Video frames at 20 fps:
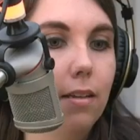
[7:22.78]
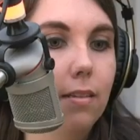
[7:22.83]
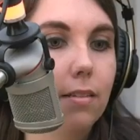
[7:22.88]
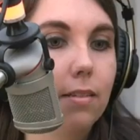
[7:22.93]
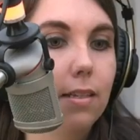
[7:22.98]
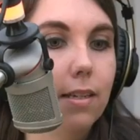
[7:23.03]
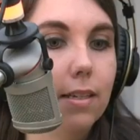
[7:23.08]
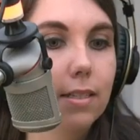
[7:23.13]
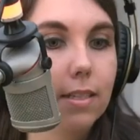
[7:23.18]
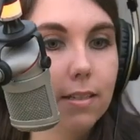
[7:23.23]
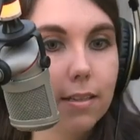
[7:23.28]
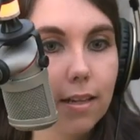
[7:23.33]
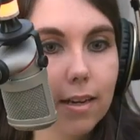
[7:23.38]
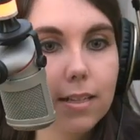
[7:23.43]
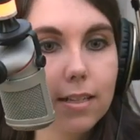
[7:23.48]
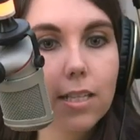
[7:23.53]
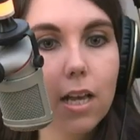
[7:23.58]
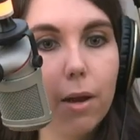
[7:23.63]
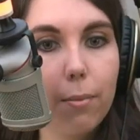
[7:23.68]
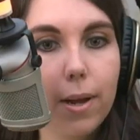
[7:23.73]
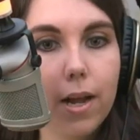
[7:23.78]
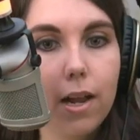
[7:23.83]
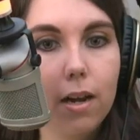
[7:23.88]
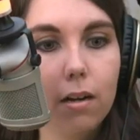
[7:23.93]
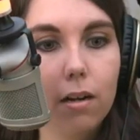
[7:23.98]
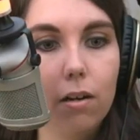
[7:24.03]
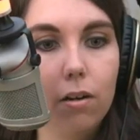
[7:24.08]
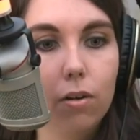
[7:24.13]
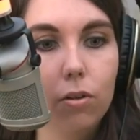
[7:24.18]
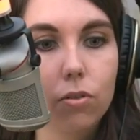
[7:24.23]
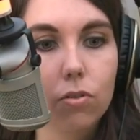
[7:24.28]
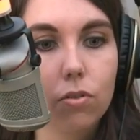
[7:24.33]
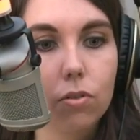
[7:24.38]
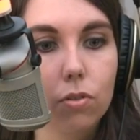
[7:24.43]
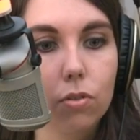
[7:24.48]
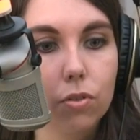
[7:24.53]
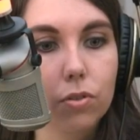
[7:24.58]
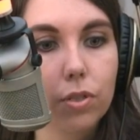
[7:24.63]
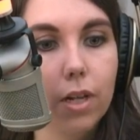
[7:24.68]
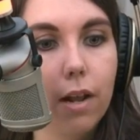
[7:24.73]
si les interesa ver los,
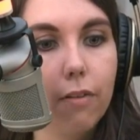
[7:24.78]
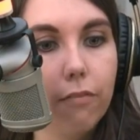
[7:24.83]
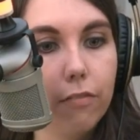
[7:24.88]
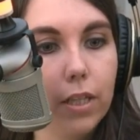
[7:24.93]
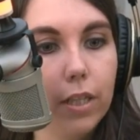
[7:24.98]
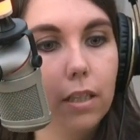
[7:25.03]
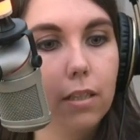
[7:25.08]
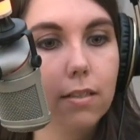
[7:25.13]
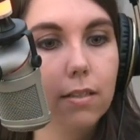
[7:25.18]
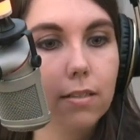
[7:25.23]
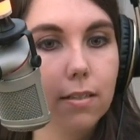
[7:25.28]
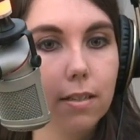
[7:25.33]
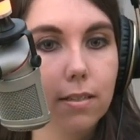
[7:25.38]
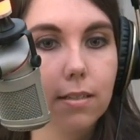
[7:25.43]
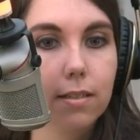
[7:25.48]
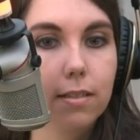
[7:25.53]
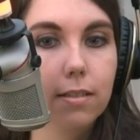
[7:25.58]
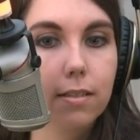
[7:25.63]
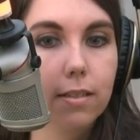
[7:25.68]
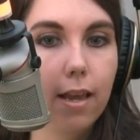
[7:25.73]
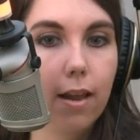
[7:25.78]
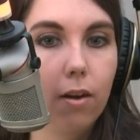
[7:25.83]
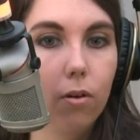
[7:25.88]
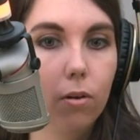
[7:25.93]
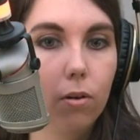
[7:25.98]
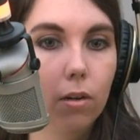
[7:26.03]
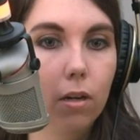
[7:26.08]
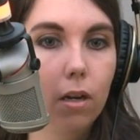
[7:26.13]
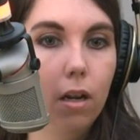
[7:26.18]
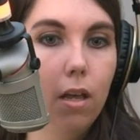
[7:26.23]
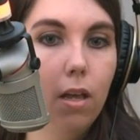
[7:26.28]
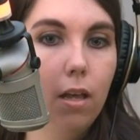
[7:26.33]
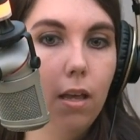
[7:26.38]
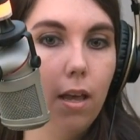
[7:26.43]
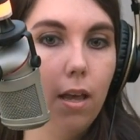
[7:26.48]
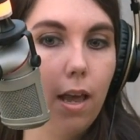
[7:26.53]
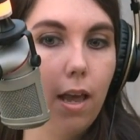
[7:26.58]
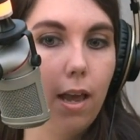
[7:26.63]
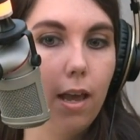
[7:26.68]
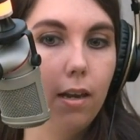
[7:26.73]
los grafitis que se hicieron
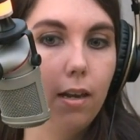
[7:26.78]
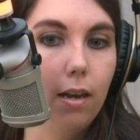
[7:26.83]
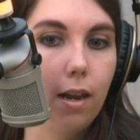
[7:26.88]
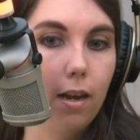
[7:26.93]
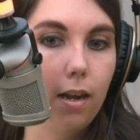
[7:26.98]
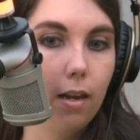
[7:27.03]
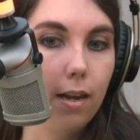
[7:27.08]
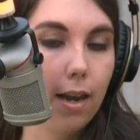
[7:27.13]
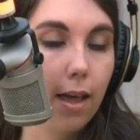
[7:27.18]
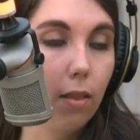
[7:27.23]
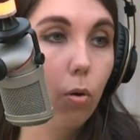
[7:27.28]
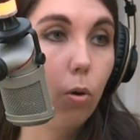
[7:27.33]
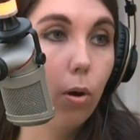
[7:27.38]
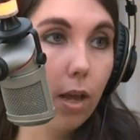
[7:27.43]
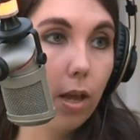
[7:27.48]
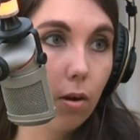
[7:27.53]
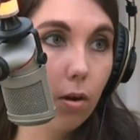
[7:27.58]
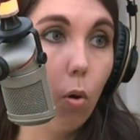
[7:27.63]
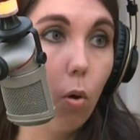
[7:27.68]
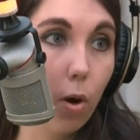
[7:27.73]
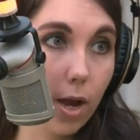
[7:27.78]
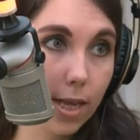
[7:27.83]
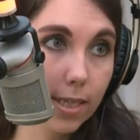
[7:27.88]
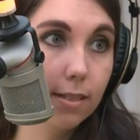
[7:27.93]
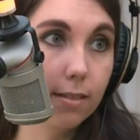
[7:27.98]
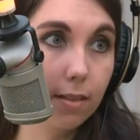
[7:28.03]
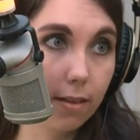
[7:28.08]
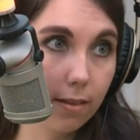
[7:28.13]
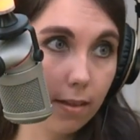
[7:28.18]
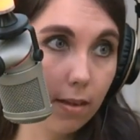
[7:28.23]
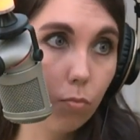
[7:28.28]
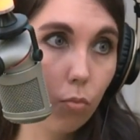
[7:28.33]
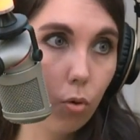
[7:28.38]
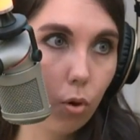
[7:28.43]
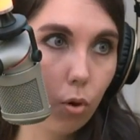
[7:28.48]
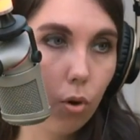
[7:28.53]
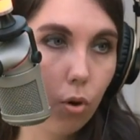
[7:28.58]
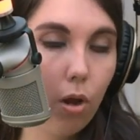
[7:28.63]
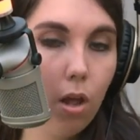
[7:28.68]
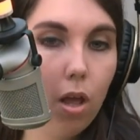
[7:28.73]
en el lado oeste del
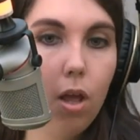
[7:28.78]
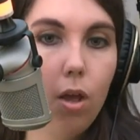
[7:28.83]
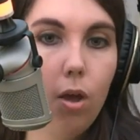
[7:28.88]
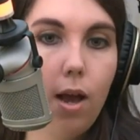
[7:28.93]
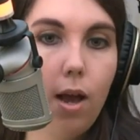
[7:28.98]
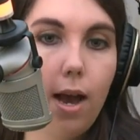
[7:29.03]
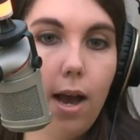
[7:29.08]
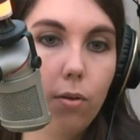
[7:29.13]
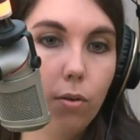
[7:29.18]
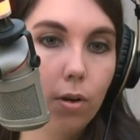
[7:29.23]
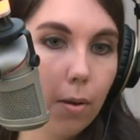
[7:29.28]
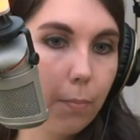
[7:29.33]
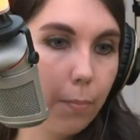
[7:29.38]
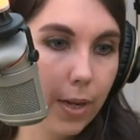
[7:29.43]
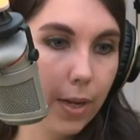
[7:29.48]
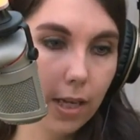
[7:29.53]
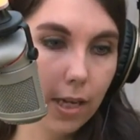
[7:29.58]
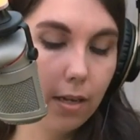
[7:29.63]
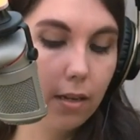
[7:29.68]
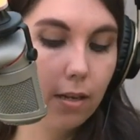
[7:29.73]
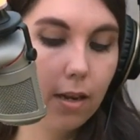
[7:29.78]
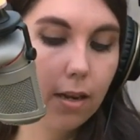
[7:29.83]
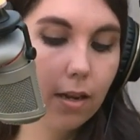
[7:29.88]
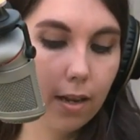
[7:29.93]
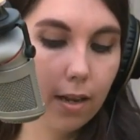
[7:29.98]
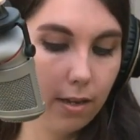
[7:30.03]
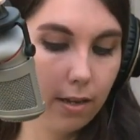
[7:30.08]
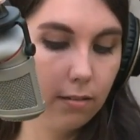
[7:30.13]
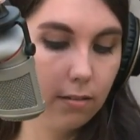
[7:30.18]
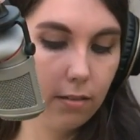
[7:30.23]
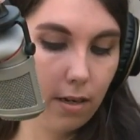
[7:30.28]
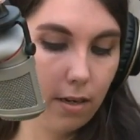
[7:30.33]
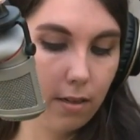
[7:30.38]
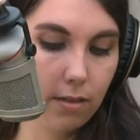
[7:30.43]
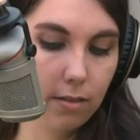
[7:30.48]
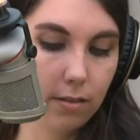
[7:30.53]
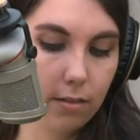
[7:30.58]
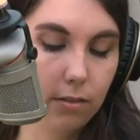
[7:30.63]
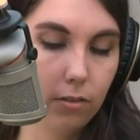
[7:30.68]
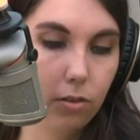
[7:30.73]
muro, hay una página que
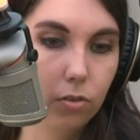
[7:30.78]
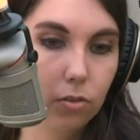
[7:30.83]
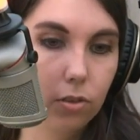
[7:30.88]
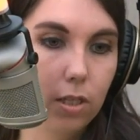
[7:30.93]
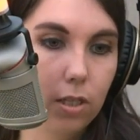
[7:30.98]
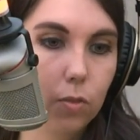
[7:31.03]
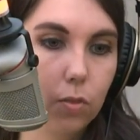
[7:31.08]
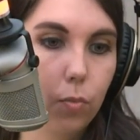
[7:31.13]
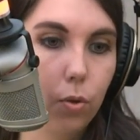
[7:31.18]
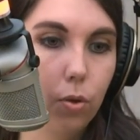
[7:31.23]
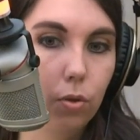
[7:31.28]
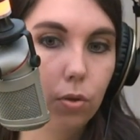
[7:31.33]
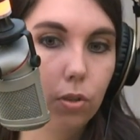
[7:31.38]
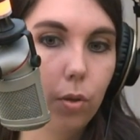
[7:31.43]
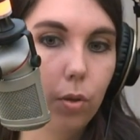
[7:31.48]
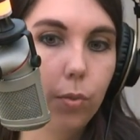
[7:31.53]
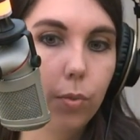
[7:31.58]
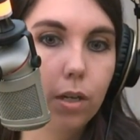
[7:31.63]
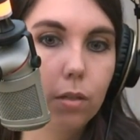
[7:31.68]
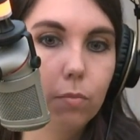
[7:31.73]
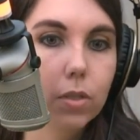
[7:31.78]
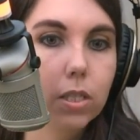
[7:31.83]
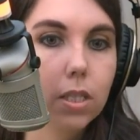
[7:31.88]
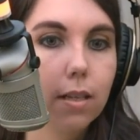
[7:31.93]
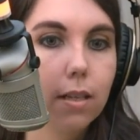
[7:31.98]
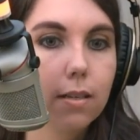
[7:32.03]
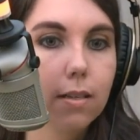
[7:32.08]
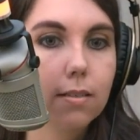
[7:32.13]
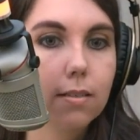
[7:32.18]
al ratito se las pongo también en mis redes,